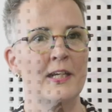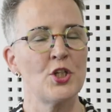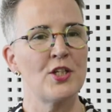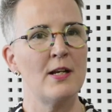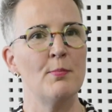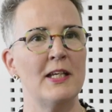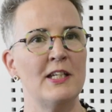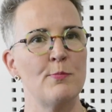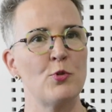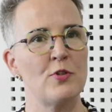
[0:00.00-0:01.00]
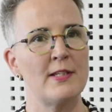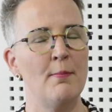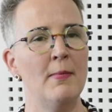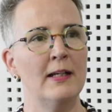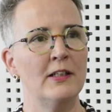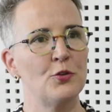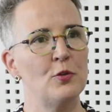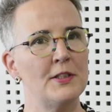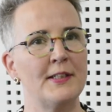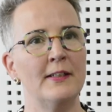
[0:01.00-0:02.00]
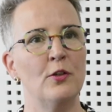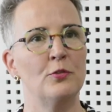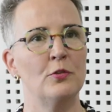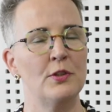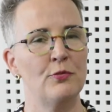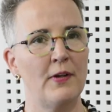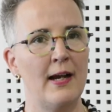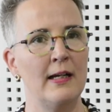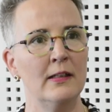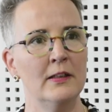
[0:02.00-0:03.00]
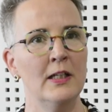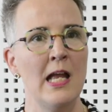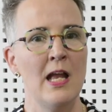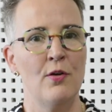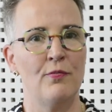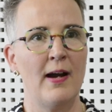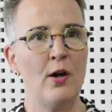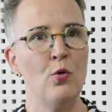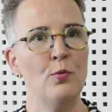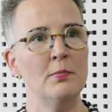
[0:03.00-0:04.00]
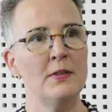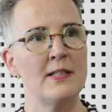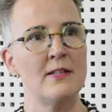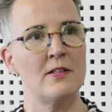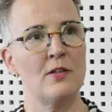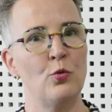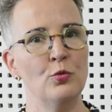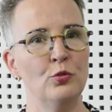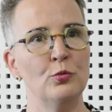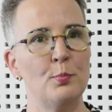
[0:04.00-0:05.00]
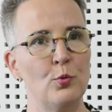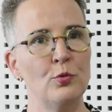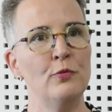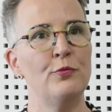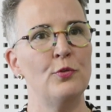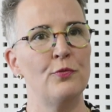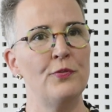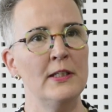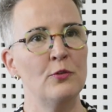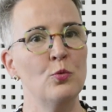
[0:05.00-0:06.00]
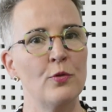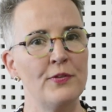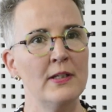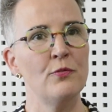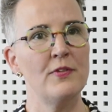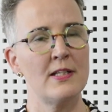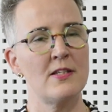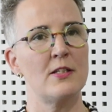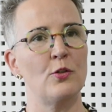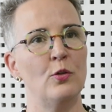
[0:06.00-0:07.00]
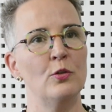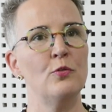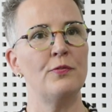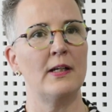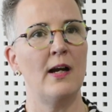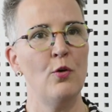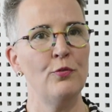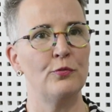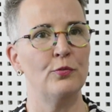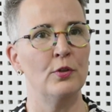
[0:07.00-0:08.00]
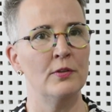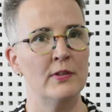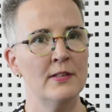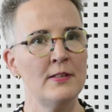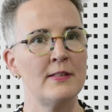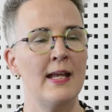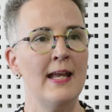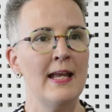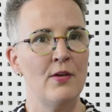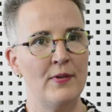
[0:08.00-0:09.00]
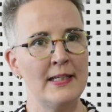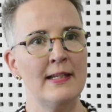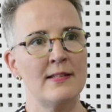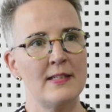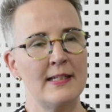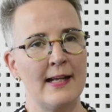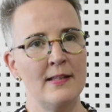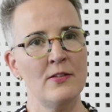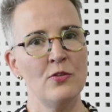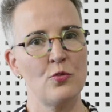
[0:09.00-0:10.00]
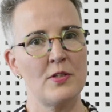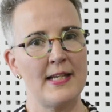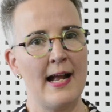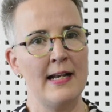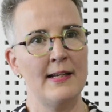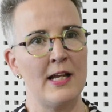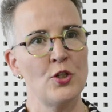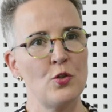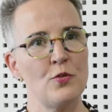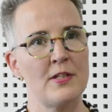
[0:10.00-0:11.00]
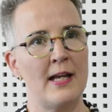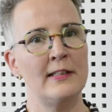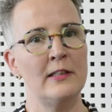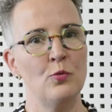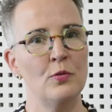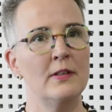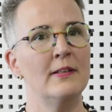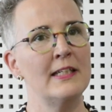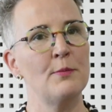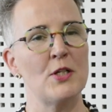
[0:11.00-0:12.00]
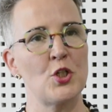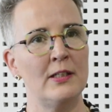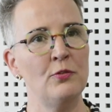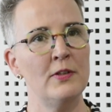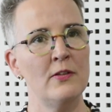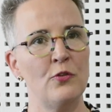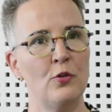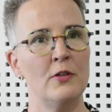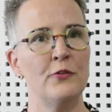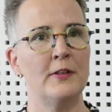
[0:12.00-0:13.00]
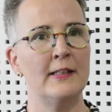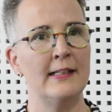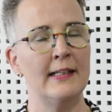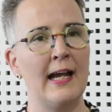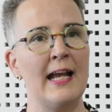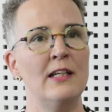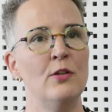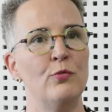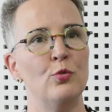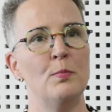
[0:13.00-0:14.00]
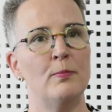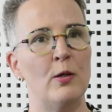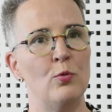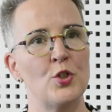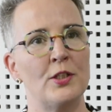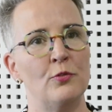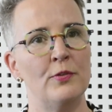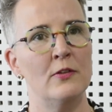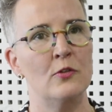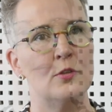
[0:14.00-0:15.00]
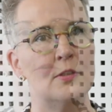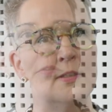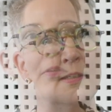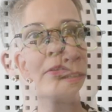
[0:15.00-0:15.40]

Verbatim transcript: Ich stelle mir in dem Zusammenhang natürlich dann auch noch die Frage, warum dieser Grund und Boden für vier, nur 44 Euro verkauft worden ist, wenn jetzt die ganzen sozialen Anschlusshandlungen nicht mehr stattfinden sollen, sondern eine reine Wohnbebauung stattfinden soll.